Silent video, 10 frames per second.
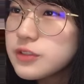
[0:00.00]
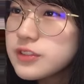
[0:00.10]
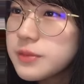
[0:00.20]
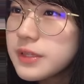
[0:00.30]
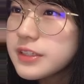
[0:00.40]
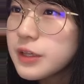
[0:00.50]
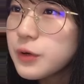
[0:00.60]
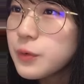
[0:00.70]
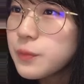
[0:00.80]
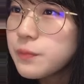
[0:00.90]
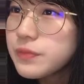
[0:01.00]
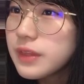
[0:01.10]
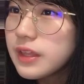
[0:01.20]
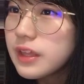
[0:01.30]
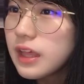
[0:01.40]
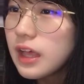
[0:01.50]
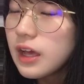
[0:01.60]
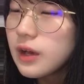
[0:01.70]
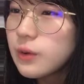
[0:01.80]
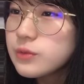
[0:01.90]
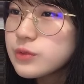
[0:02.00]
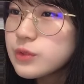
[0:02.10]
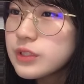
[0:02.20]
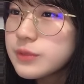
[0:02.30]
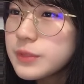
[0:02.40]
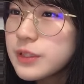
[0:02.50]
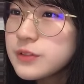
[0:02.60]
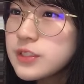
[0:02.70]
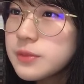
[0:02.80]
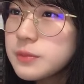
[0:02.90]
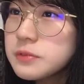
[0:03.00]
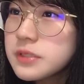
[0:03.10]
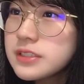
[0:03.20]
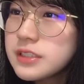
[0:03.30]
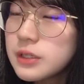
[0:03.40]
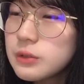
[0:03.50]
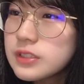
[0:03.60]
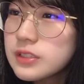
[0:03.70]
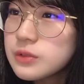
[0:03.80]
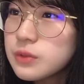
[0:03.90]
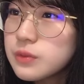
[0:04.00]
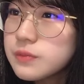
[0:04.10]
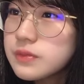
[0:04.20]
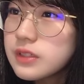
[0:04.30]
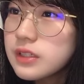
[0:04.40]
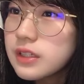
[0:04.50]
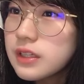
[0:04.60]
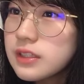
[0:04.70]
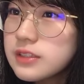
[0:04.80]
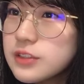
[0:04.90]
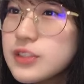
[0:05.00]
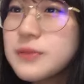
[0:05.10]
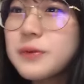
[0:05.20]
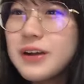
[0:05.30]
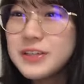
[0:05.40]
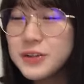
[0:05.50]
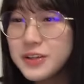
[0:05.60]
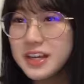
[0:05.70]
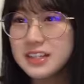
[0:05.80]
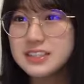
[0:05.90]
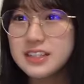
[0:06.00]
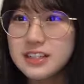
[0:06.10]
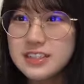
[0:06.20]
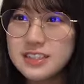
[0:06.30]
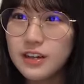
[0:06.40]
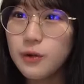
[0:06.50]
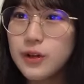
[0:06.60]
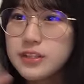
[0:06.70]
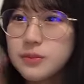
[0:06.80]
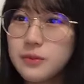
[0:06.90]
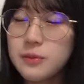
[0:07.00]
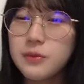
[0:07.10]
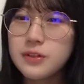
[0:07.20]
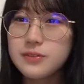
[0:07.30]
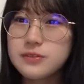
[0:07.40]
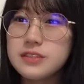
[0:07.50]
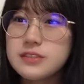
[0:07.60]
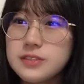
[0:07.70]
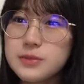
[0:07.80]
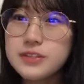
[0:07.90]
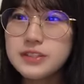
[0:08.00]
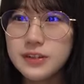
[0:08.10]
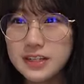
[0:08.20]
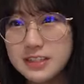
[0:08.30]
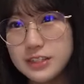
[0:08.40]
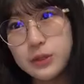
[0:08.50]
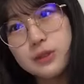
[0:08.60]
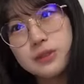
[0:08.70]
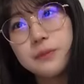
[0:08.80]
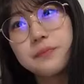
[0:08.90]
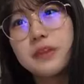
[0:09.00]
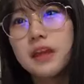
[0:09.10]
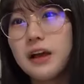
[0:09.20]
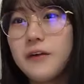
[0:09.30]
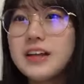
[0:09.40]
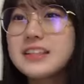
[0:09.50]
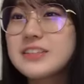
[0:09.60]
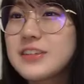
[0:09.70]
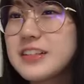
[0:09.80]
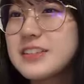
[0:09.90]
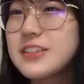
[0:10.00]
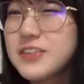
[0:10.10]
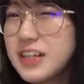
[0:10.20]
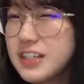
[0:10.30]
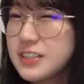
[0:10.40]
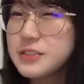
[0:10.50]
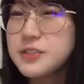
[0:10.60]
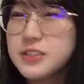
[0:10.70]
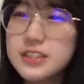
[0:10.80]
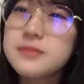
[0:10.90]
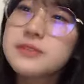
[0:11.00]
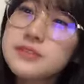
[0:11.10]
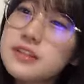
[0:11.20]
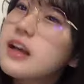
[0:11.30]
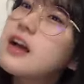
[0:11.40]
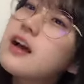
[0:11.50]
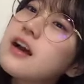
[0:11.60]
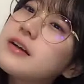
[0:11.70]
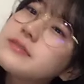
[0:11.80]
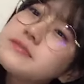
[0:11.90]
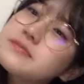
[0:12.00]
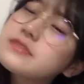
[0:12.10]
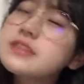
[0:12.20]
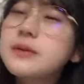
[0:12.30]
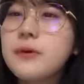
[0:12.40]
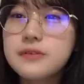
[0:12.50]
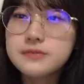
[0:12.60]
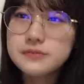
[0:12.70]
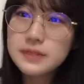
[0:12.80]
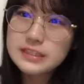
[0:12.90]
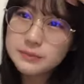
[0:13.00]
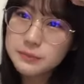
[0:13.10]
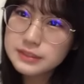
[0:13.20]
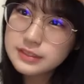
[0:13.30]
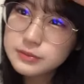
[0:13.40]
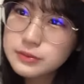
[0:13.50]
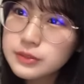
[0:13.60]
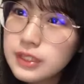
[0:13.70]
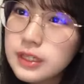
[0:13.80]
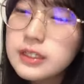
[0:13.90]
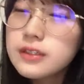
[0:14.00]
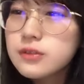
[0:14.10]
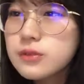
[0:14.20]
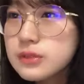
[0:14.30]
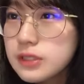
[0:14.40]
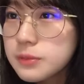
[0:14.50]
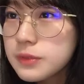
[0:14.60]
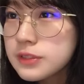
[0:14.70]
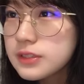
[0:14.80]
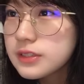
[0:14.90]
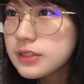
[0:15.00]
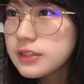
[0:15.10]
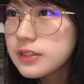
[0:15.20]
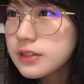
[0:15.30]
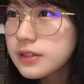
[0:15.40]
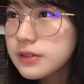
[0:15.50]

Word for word: じのうちは見えたよ本当にみんなうちは見えましたよちゃんとちょっとでも広いからさひじりはこうやってもあんま自分って分かんないのかなあ分かんないのかなっていうか分かりにくいよね多分でも見えてました本当にありがとうございます